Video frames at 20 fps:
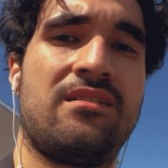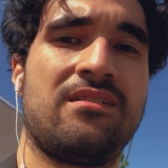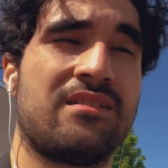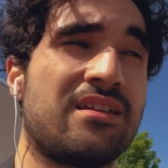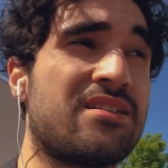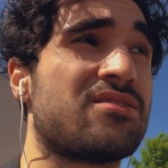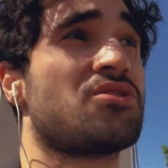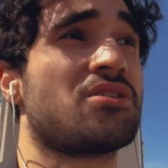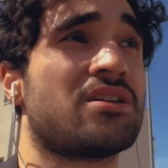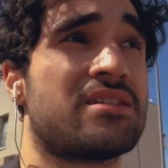
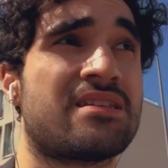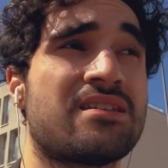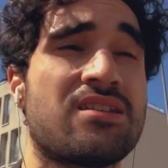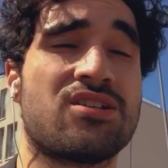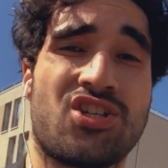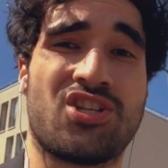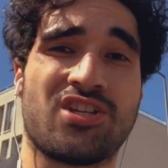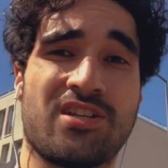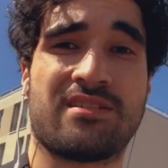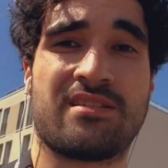dass du jetzt hier
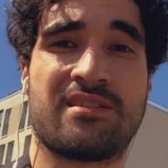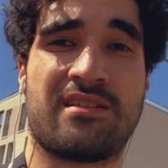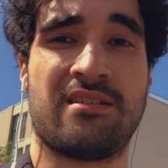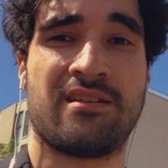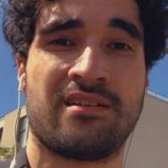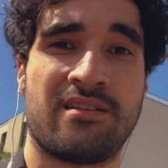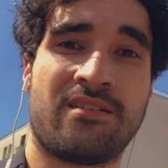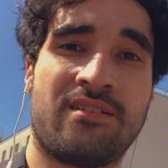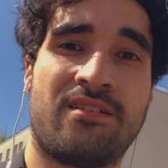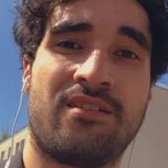stehst
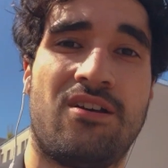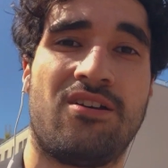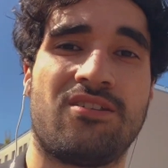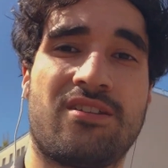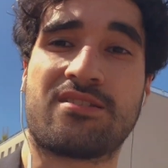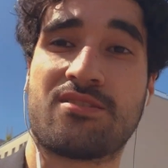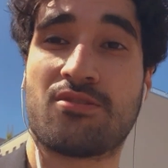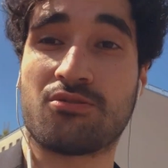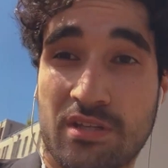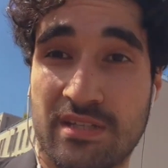und
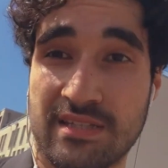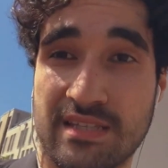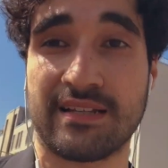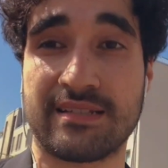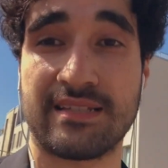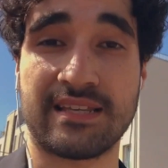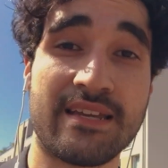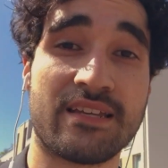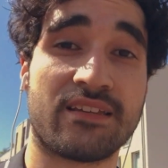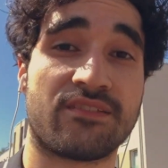dass du dir
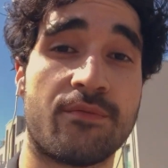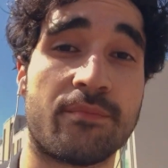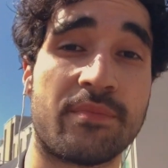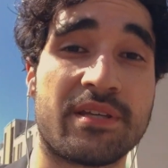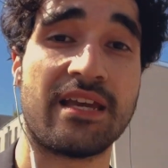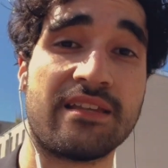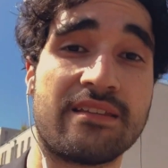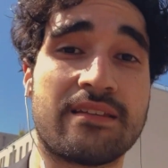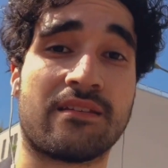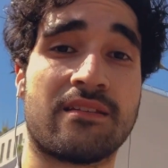sagst, hey, ich will
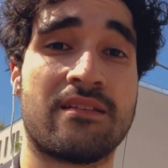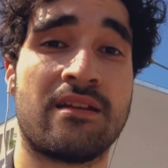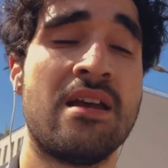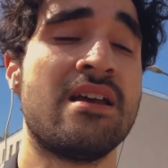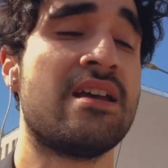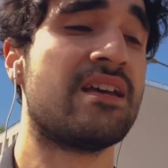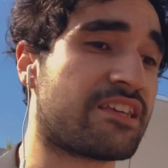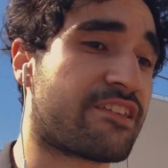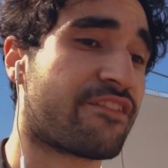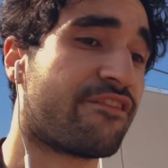mich ändern,
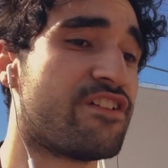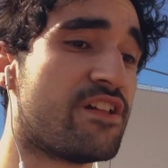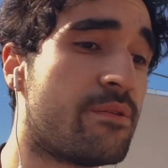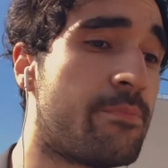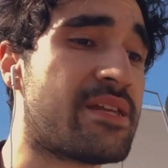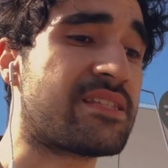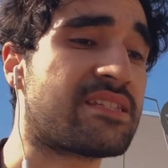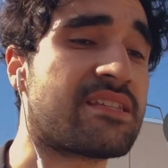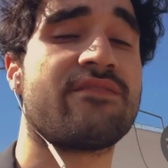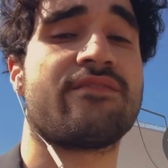ich will
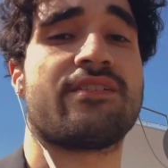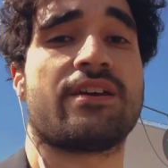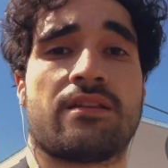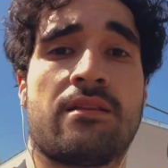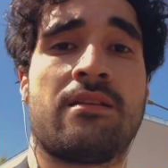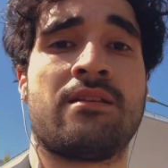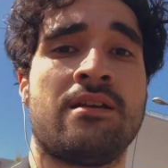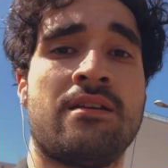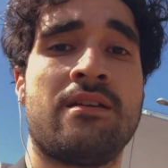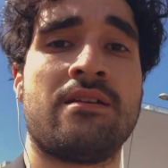besser werden,
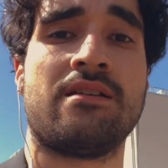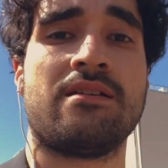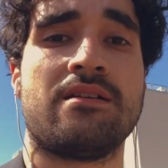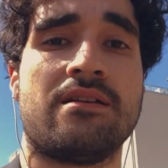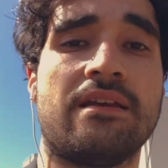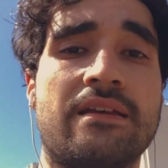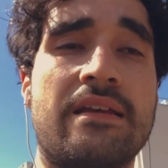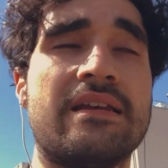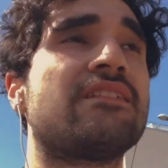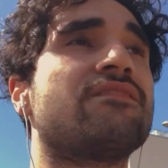
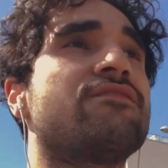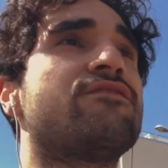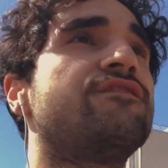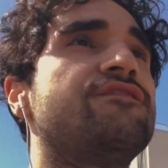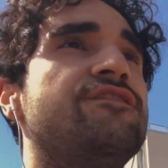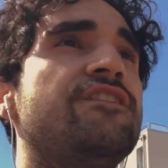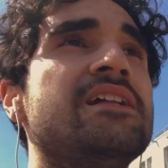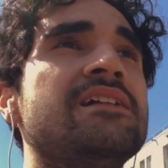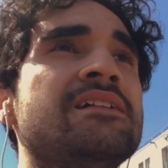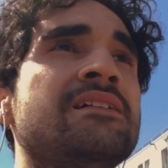ich
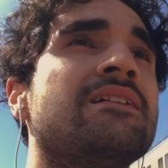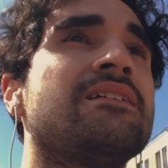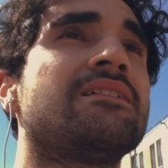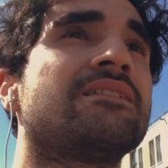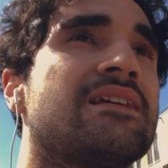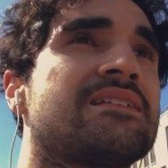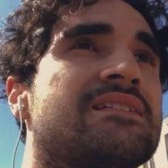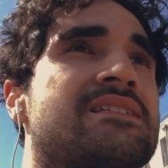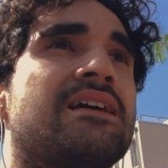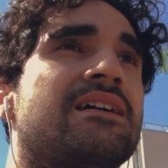will
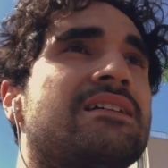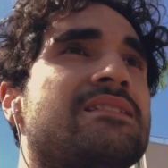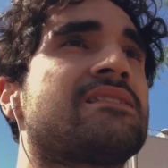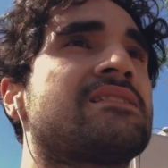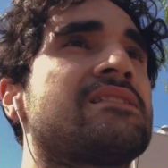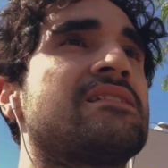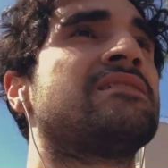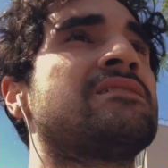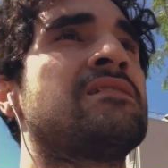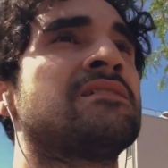das
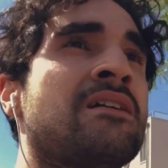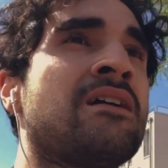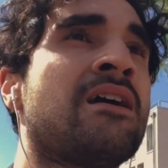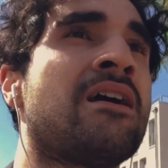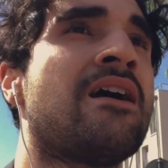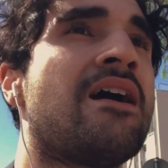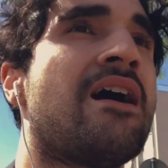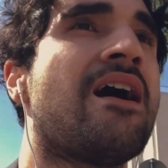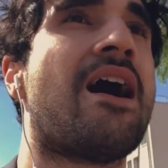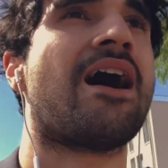Ganze ändern
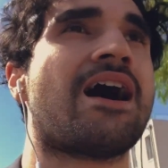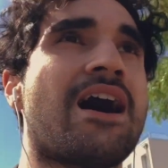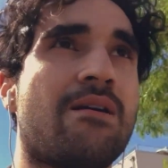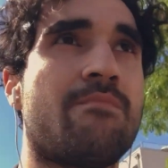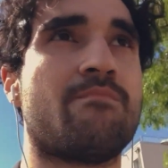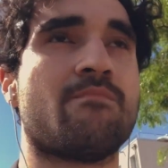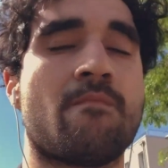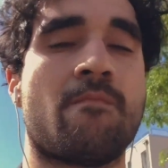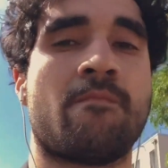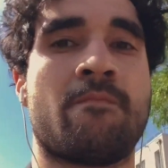
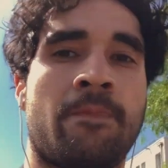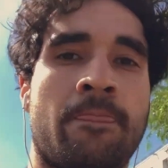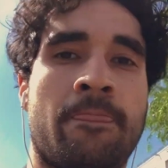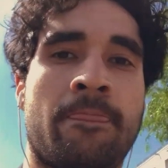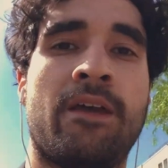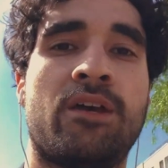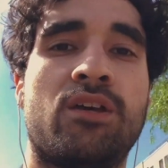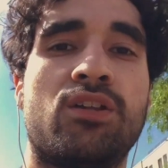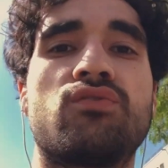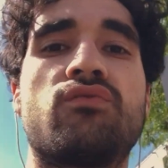haben.
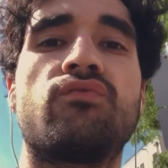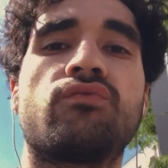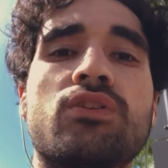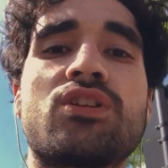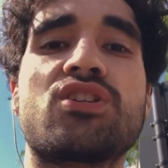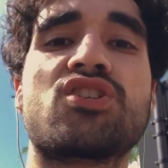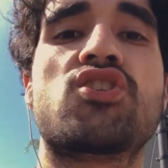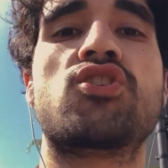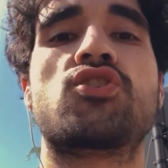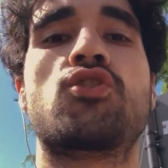Du
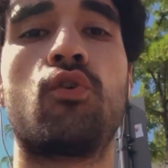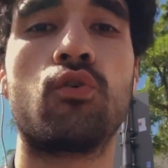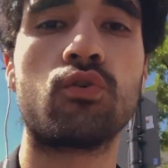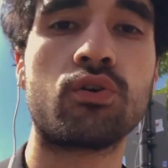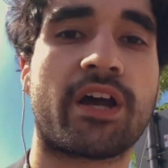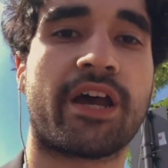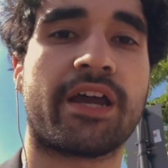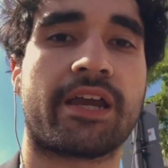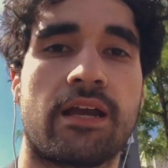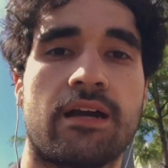wurdest
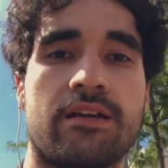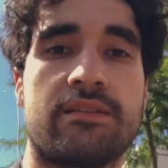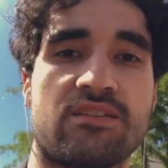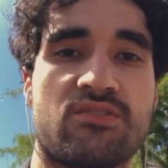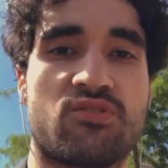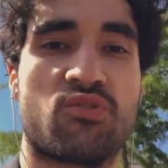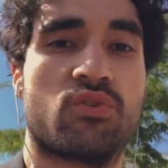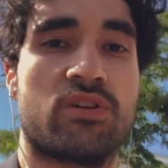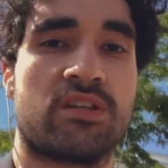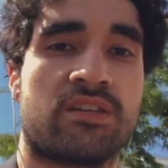hungriger
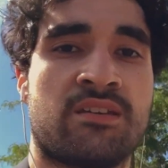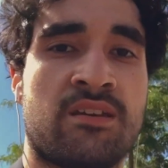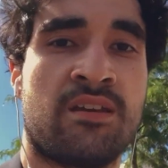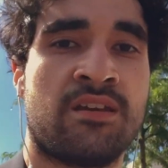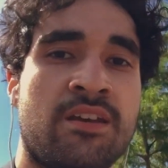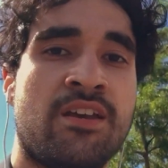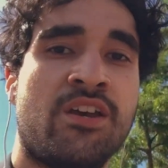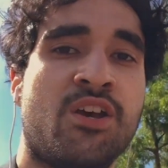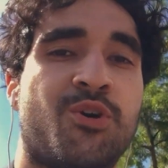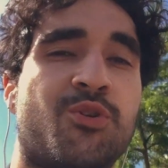dadurch.
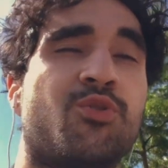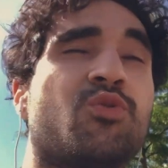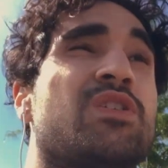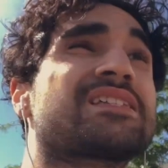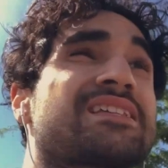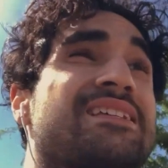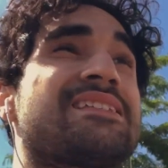Und du hast